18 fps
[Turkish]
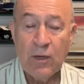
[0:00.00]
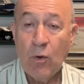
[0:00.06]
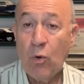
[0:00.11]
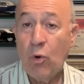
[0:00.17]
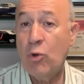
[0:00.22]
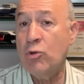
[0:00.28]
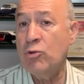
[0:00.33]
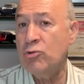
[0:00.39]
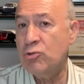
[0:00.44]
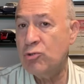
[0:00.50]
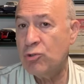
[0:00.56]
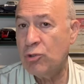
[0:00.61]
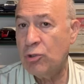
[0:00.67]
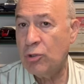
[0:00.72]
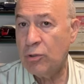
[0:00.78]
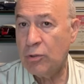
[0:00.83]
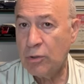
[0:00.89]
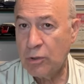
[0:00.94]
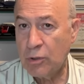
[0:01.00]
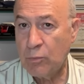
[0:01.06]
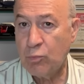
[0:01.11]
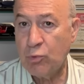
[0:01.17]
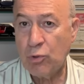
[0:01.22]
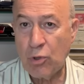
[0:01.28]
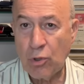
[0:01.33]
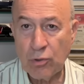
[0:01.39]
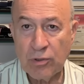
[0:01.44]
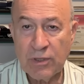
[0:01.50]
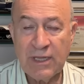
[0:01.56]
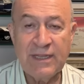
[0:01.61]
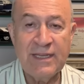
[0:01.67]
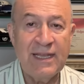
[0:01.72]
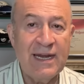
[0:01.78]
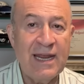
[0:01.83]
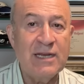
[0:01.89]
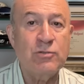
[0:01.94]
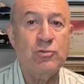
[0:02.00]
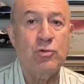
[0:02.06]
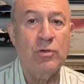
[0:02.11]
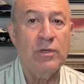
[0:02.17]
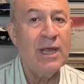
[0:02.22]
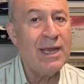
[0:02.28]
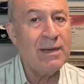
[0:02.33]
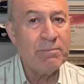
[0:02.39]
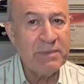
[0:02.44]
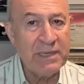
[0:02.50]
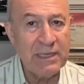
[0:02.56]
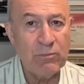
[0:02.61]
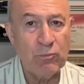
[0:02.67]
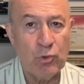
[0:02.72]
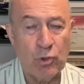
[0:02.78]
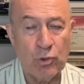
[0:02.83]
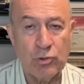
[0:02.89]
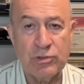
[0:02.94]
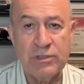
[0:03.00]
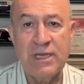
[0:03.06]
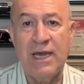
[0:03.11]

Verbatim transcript: Oyuncu e, bu konuda neler söyler bilmiyoruz.